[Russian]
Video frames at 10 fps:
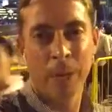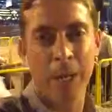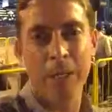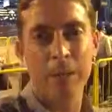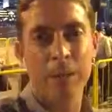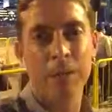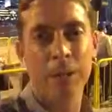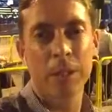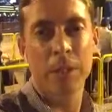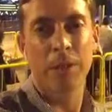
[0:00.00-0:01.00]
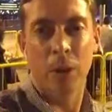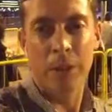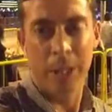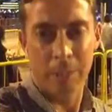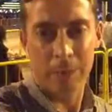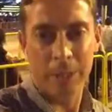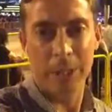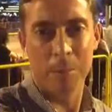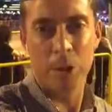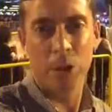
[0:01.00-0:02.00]
И действительно, сегодня мы
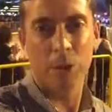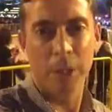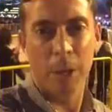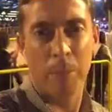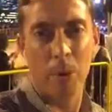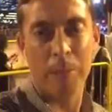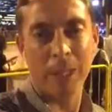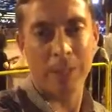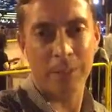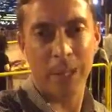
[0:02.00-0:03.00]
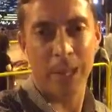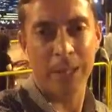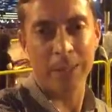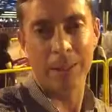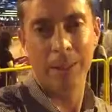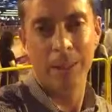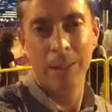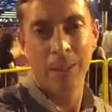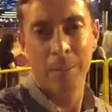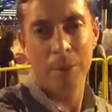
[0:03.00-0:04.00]
видим, что Сингапур процветает,
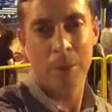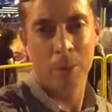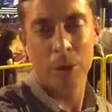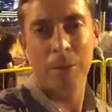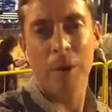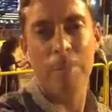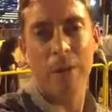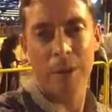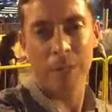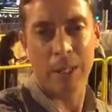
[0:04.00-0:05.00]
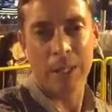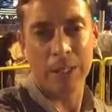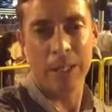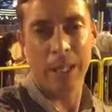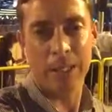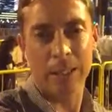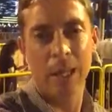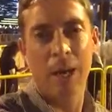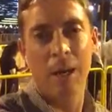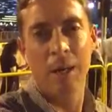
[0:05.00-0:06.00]
потому что, во-первых, здесь
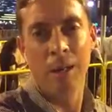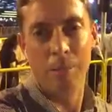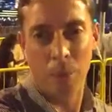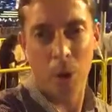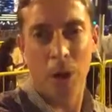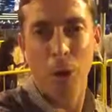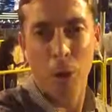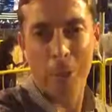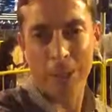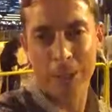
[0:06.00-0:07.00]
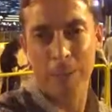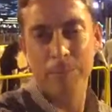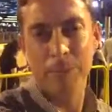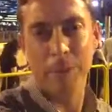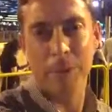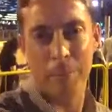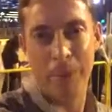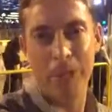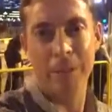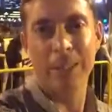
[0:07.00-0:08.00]
Бога любят,
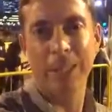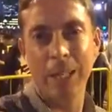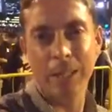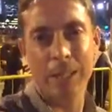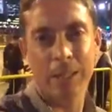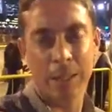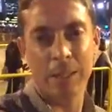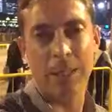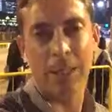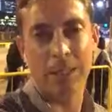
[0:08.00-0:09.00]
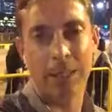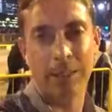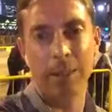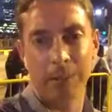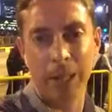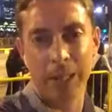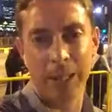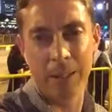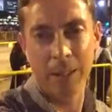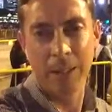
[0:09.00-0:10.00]
во-первых, здесь есть христианские
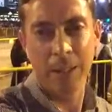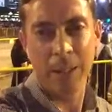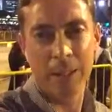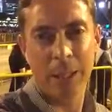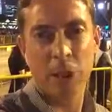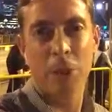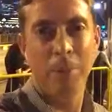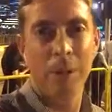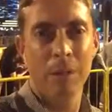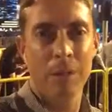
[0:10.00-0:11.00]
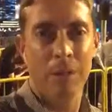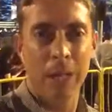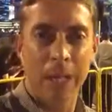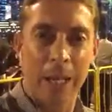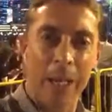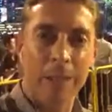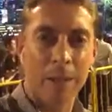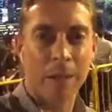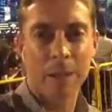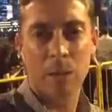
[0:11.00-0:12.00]
основания, и также был великий
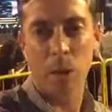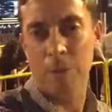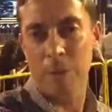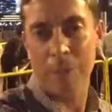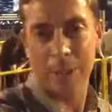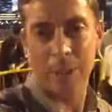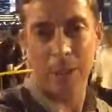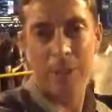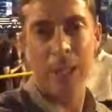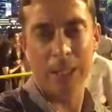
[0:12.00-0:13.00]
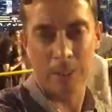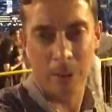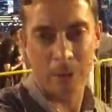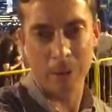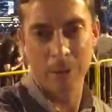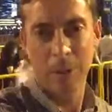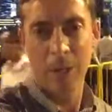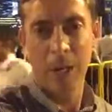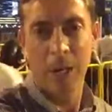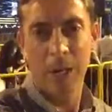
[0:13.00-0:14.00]
лидер, которого поставил Господь,
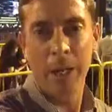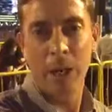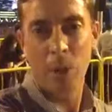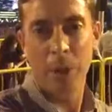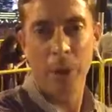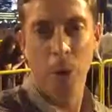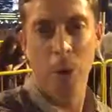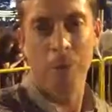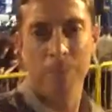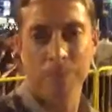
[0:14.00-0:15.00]
Ли Куан Ю.